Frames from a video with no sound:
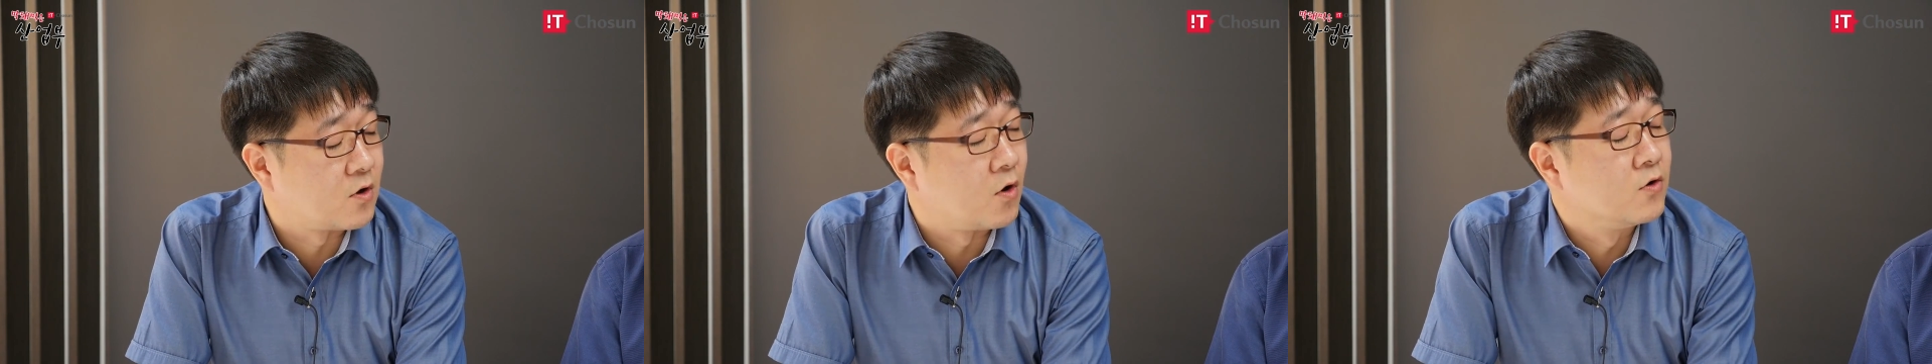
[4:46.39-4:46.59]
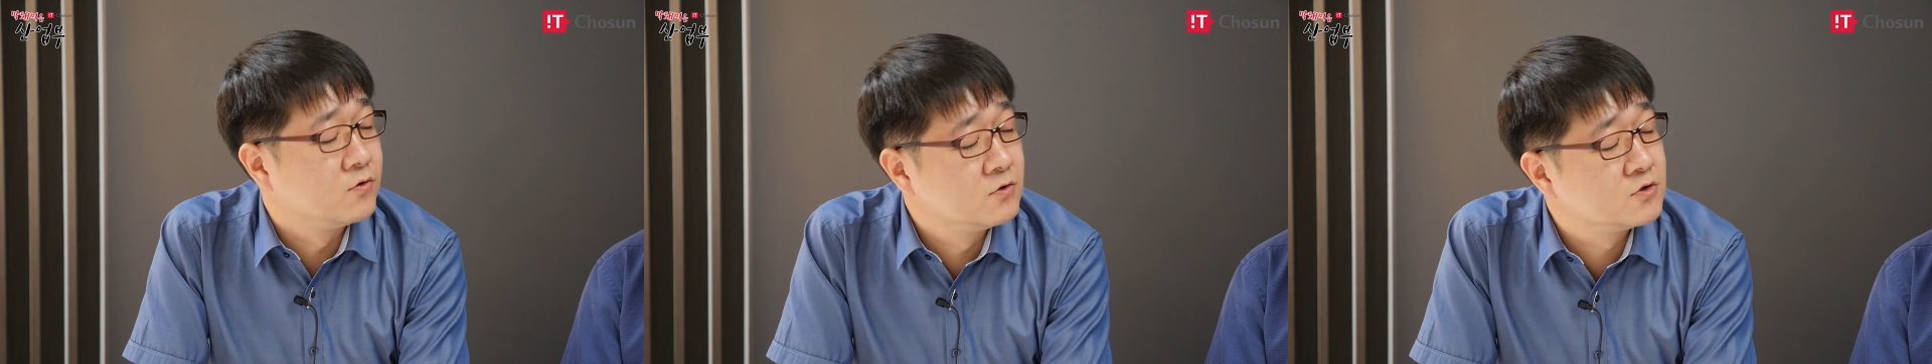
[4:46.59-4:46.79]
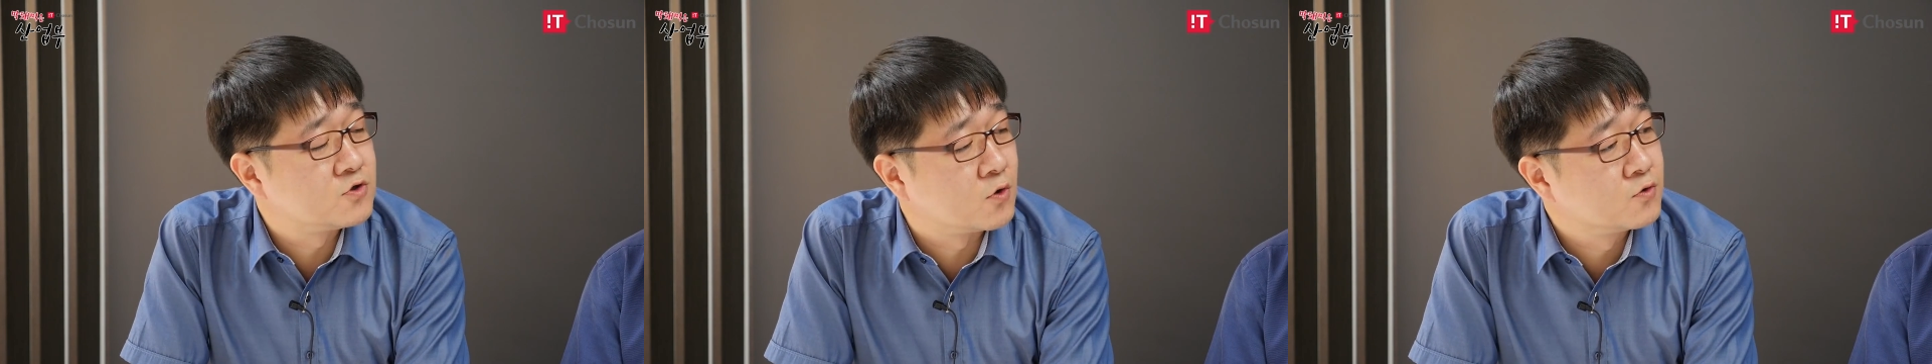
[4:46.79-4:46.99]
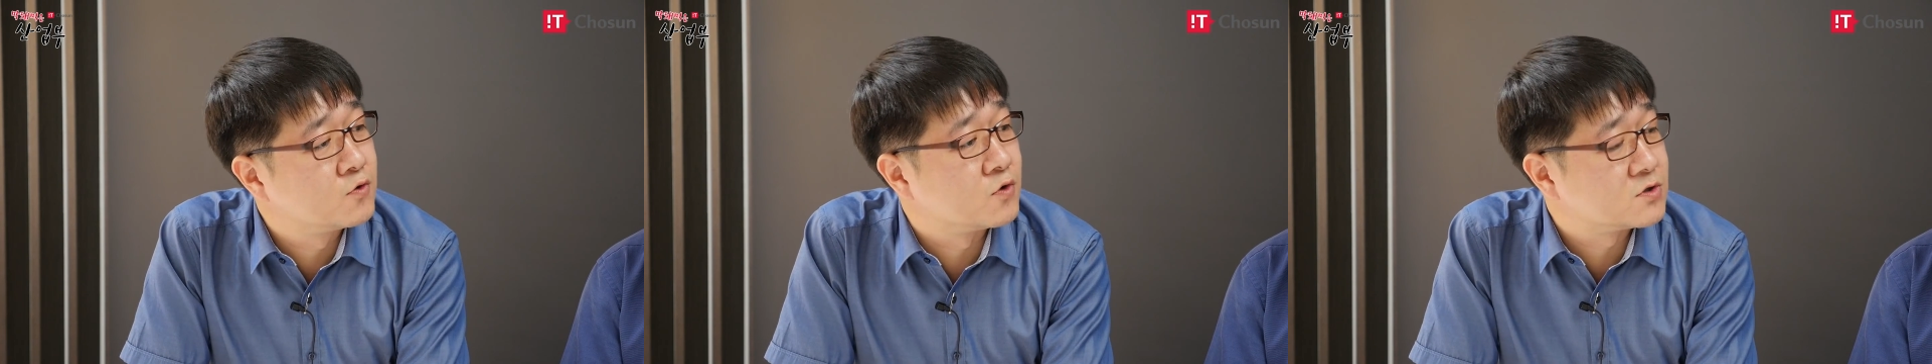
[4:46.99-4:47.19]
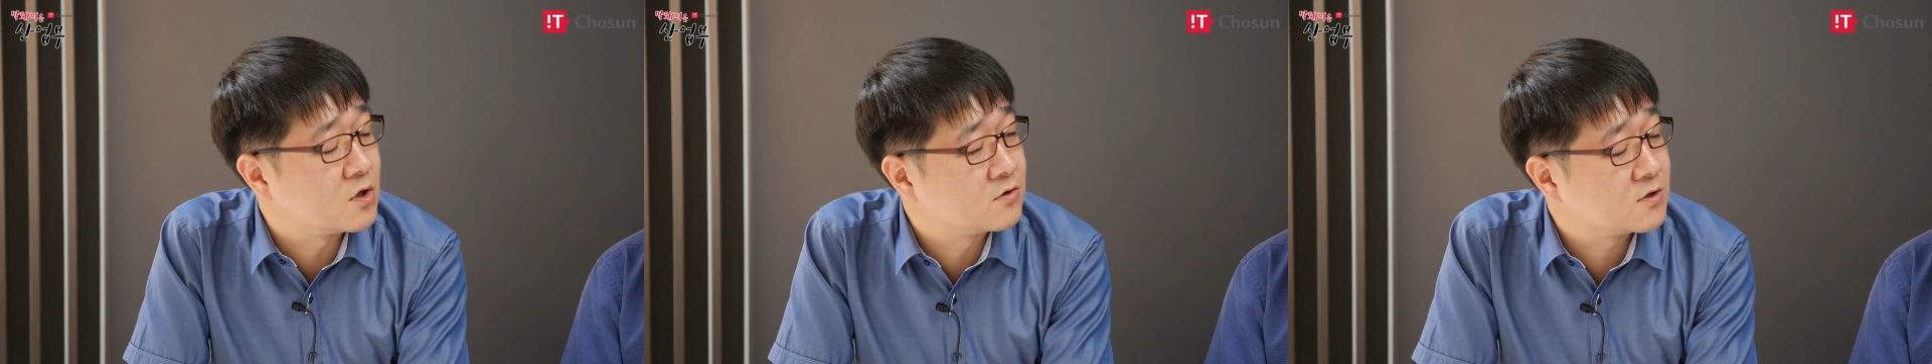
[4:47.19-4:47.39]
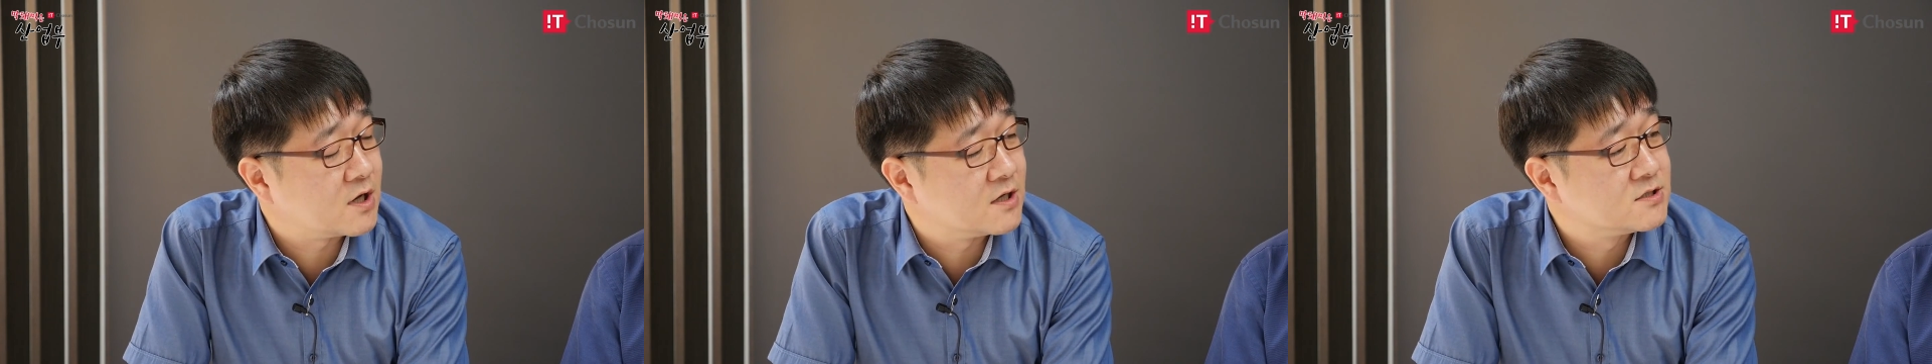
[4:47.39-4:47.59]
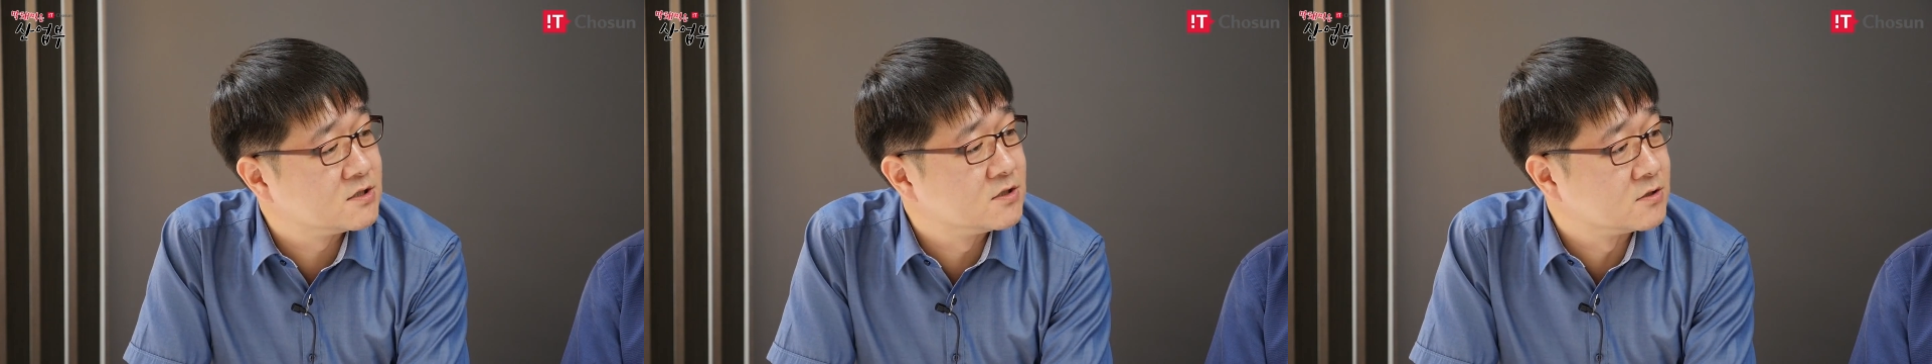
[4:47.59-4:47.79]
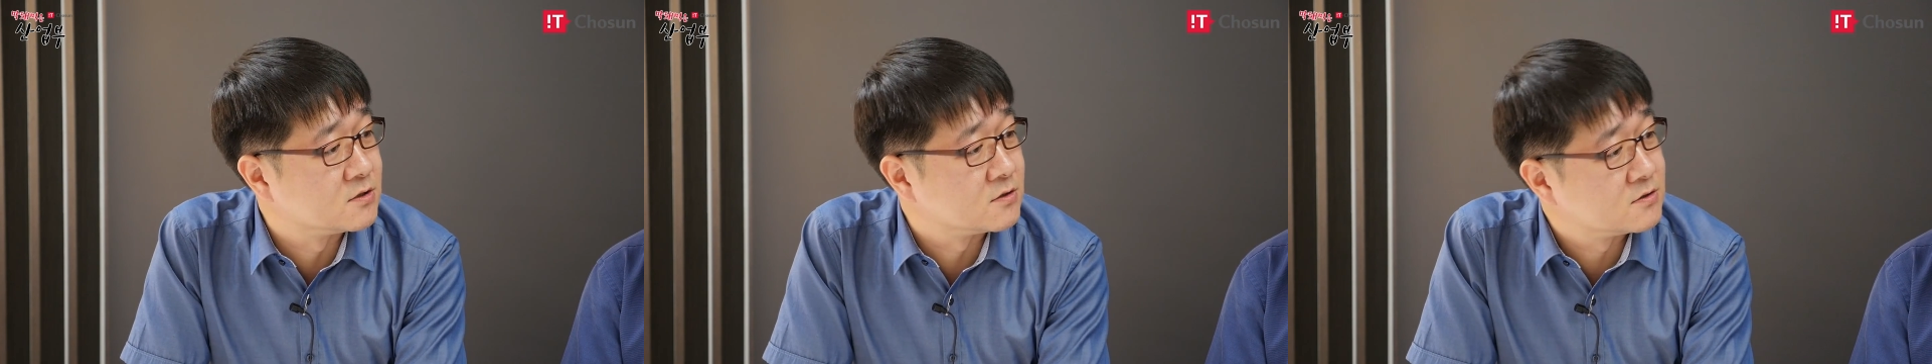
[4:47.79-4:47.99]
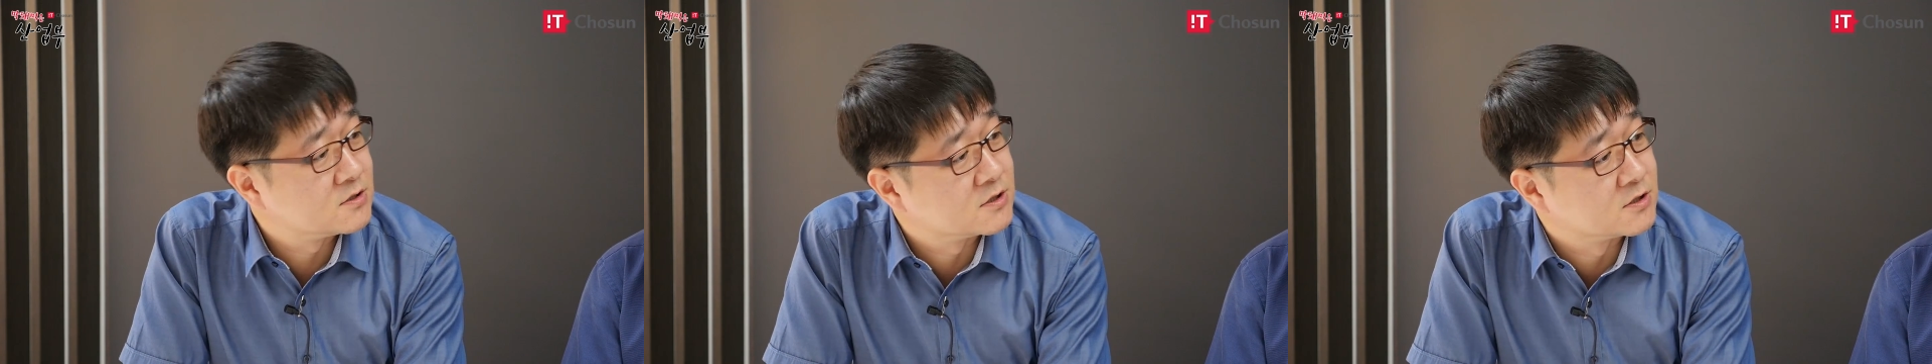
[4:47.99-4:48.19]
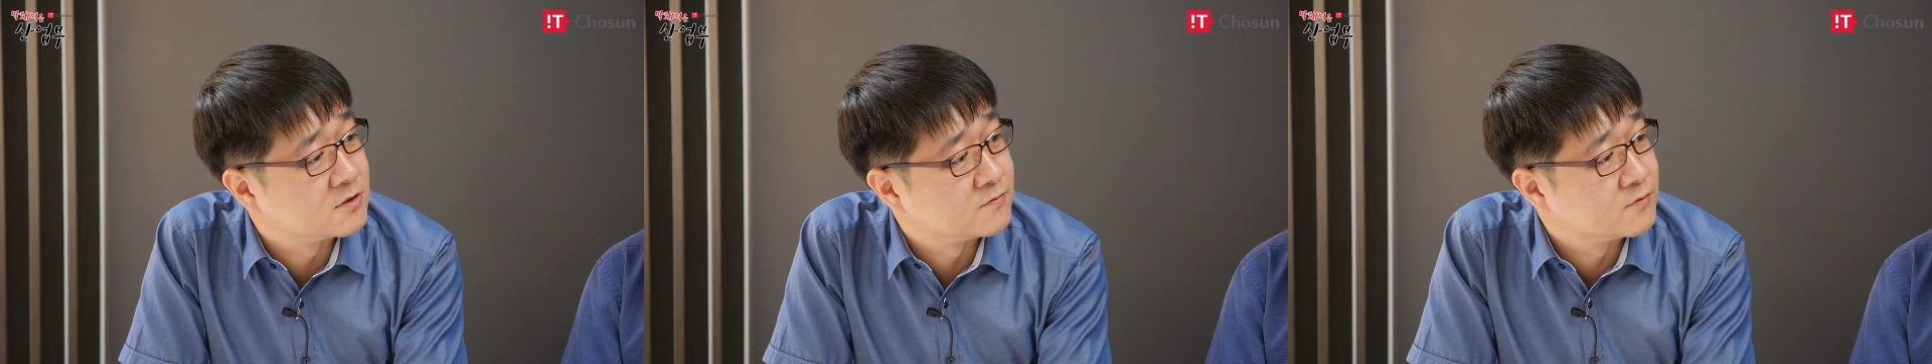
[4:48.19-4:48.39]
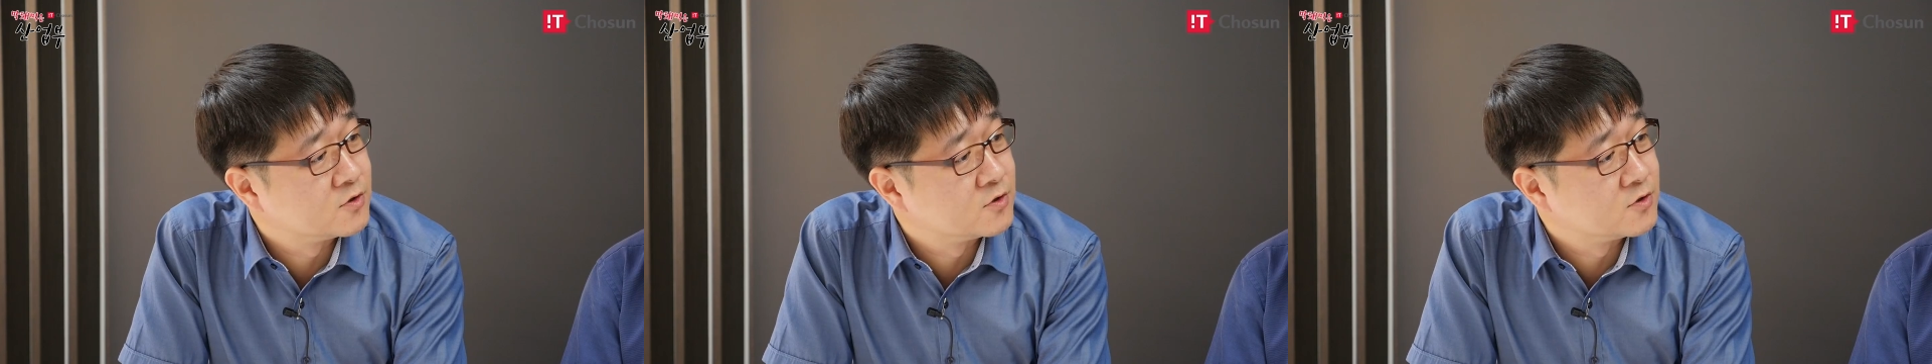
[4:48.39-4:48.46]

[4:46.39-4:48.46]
어느 정도 선까지는 지금